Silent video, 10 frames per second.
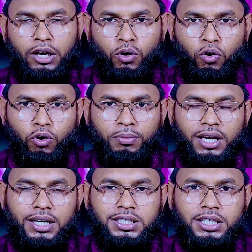এরকম
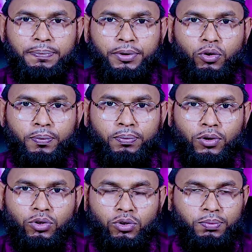একটি বিরূপ
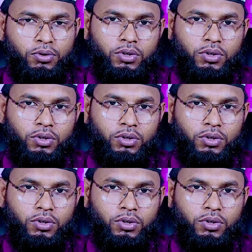মন্তব্য